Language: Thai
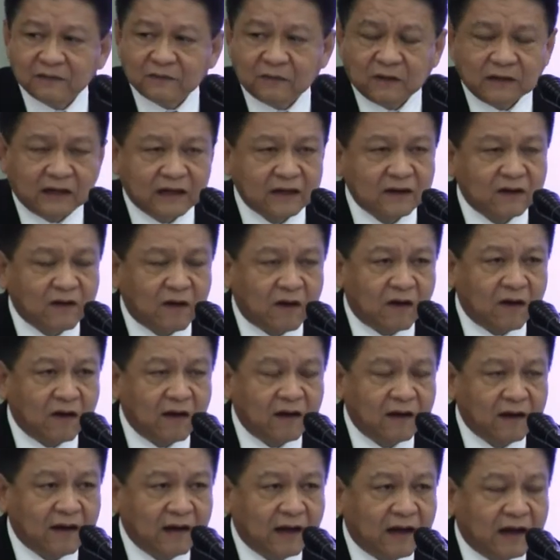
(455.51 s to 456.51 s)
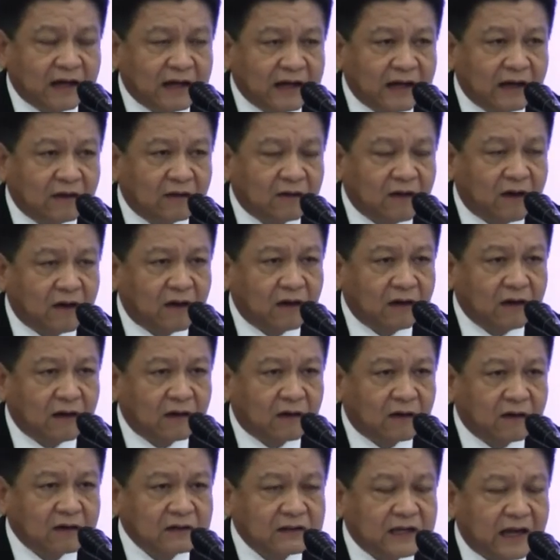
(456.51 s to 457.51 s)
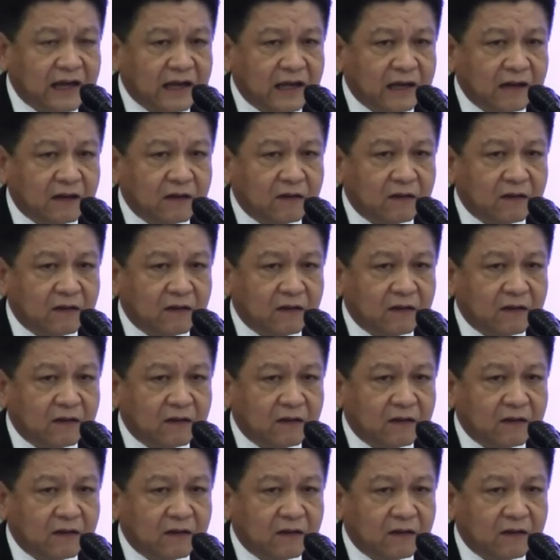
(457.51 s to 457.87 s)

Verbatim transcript: เพราะฉะนั้นก็อันนี้เราก็ใช้